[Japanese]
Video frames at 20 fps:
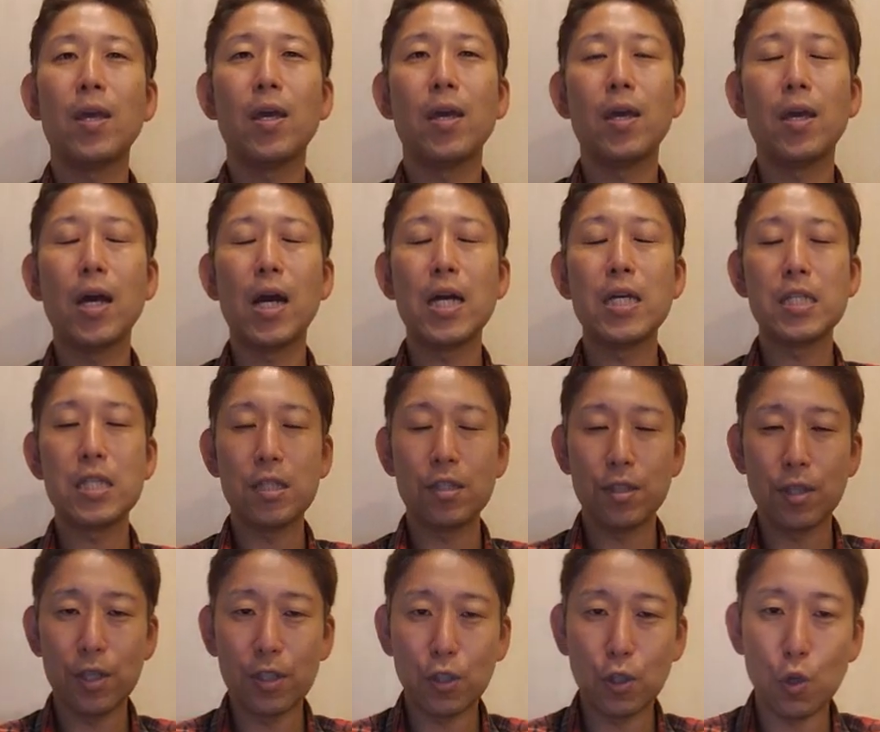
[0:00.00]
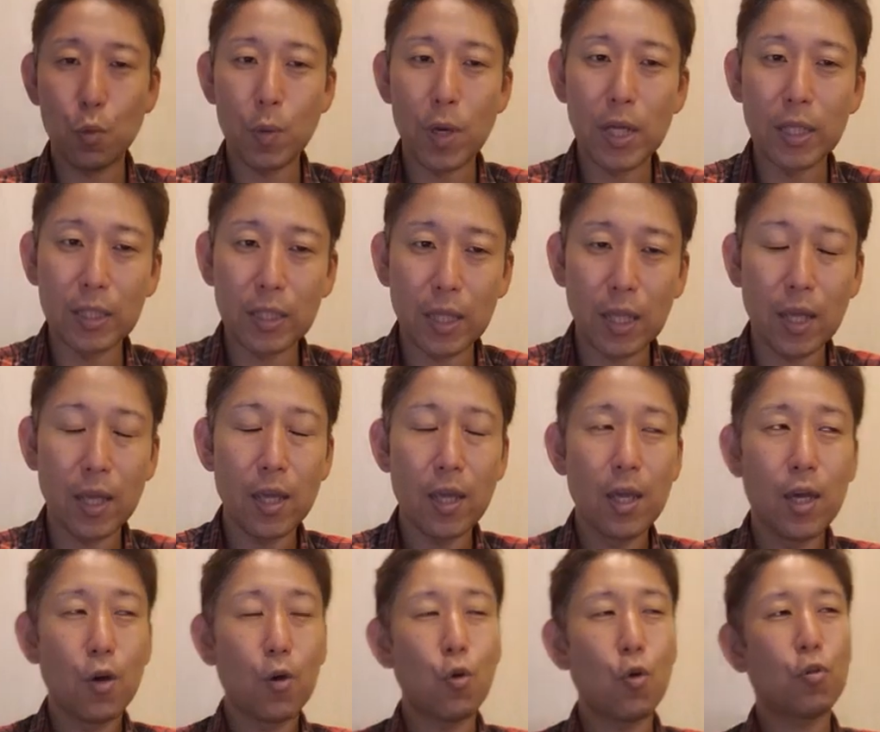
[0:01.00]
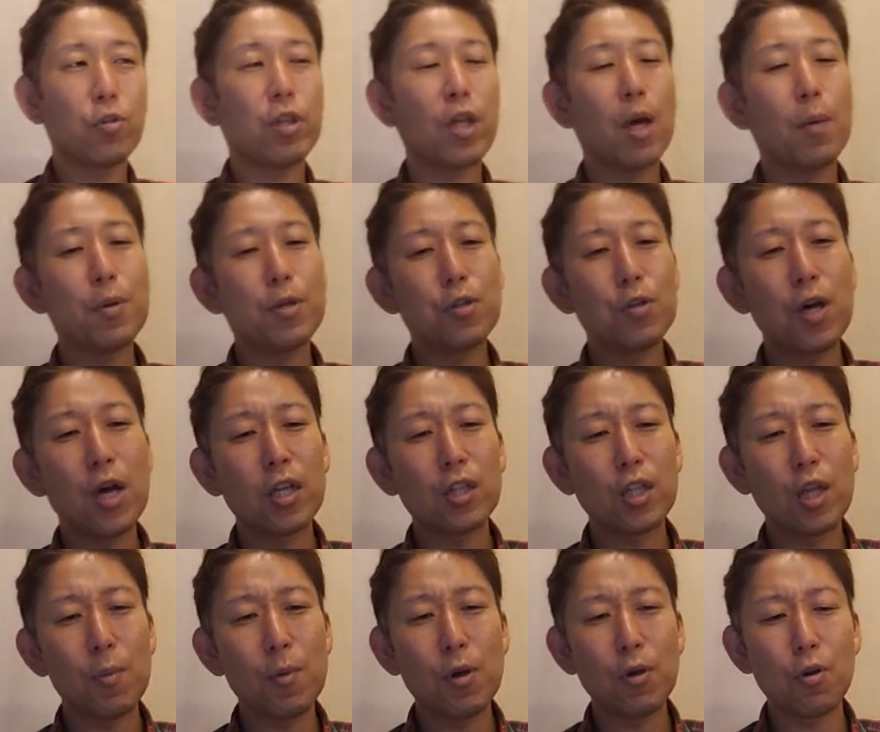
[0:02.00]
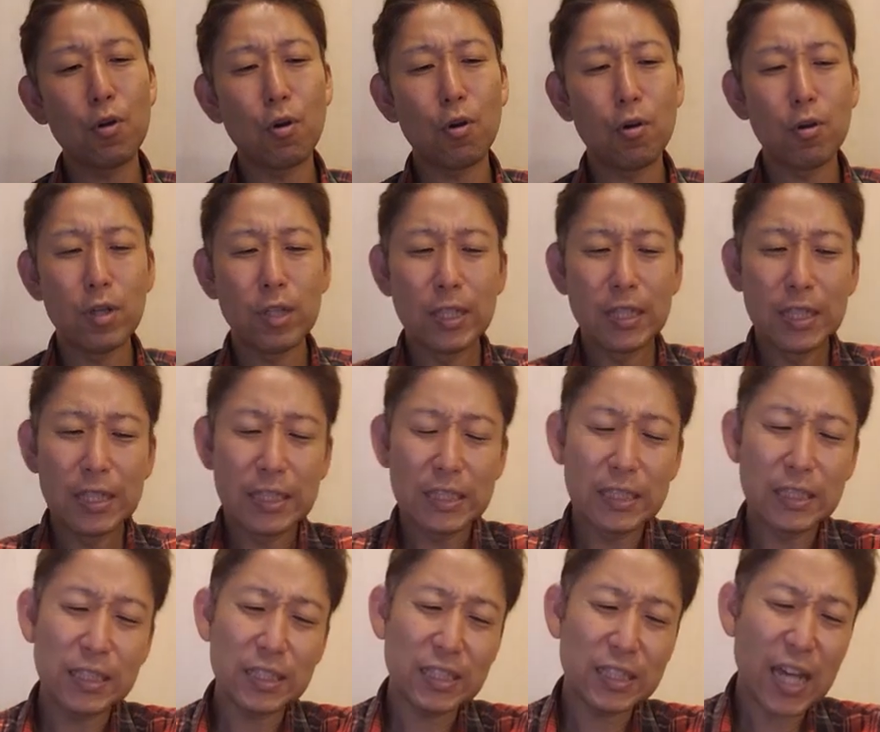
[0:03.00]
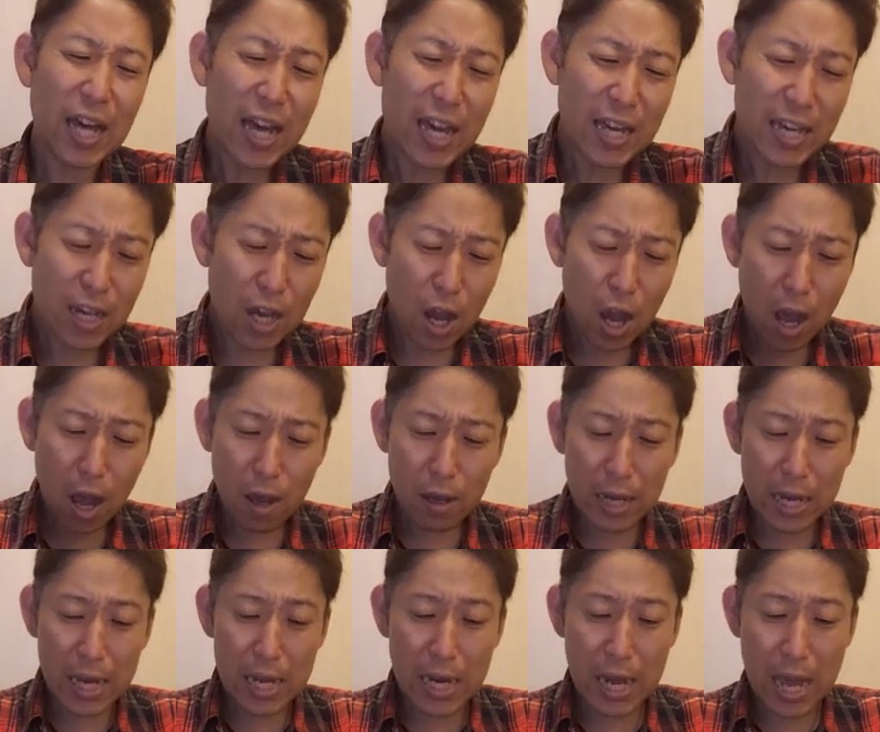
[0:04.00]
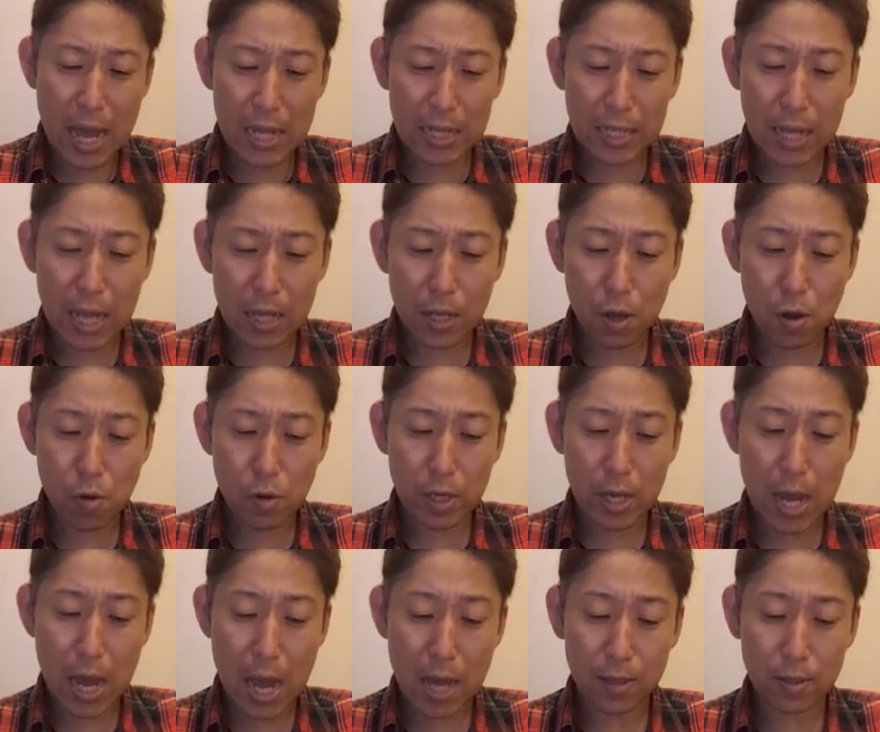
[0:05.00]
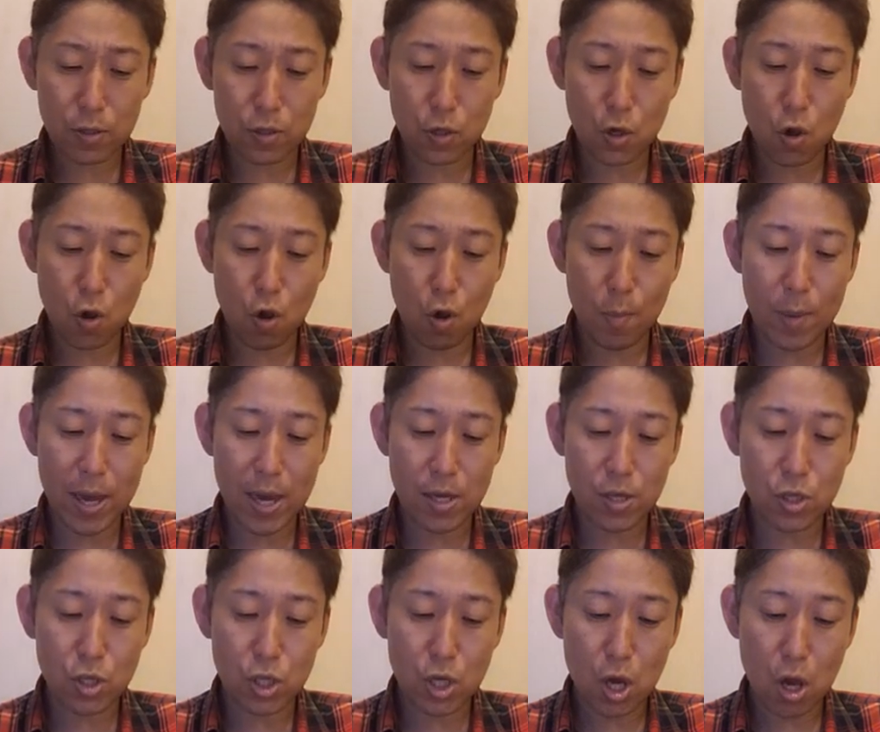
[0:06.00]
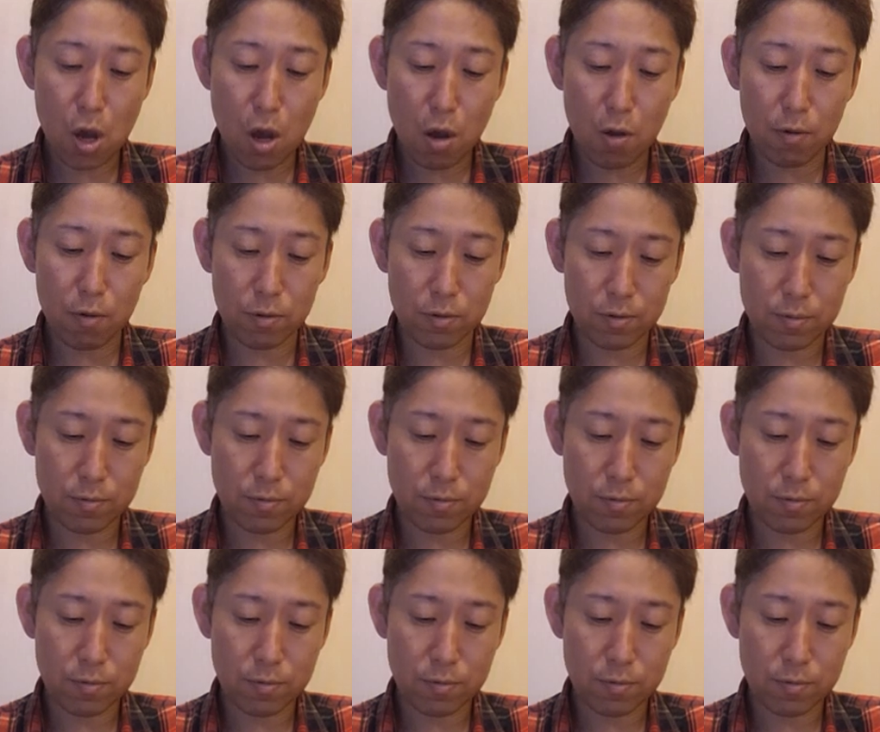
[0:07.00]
えー、配信されたのもあってこのサビの頭の「最高が何なのか証明しよ